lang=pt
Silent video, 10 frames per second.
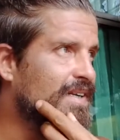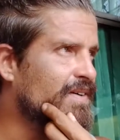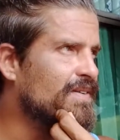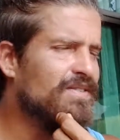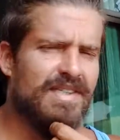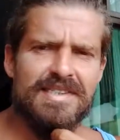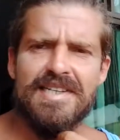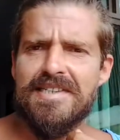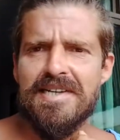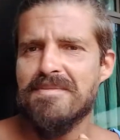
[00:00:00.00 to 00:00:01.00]
Não, não sei
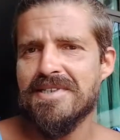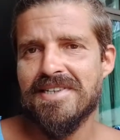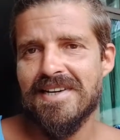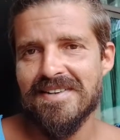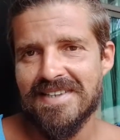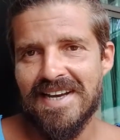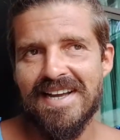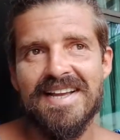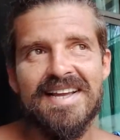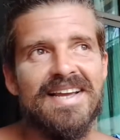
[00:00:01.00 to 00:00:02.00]
se é assim a música, não,
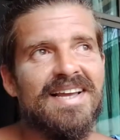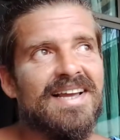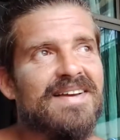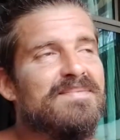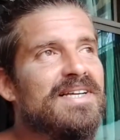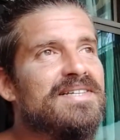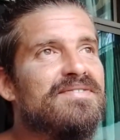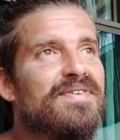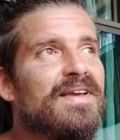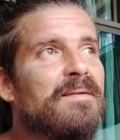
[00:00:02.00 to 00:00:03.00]
tá? Mas
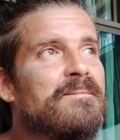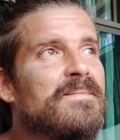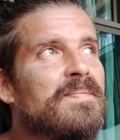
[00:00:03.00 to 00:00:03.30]
enfim.